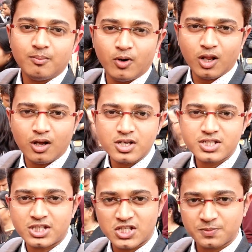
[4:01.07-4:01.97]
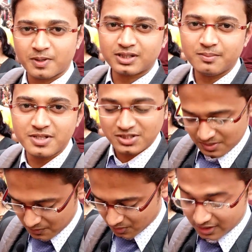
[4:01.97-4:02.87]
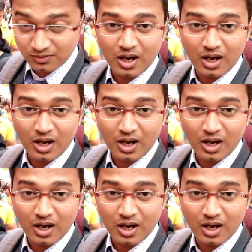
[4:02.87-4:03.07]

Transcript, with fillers: বলা হয় শেষ পাতে মিষ্টি মুখ কিন্তু